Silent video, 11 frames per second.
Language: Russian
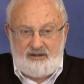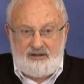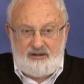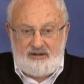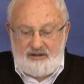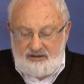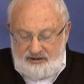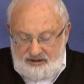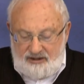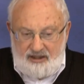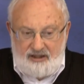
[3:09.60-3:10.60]
исправиться
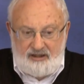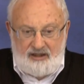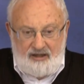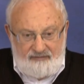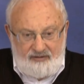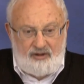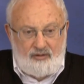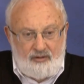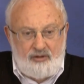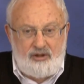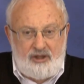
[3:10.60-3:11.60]
для того,
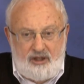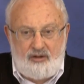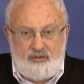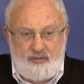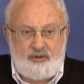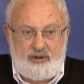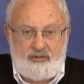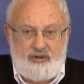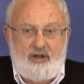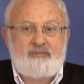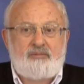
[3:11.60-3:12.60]
для того, чтобы
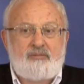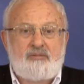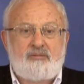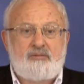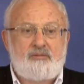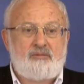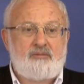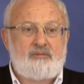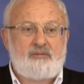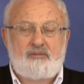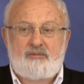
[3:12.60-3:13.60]
передать свет
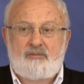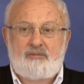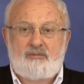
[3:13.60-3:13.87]
народам мира.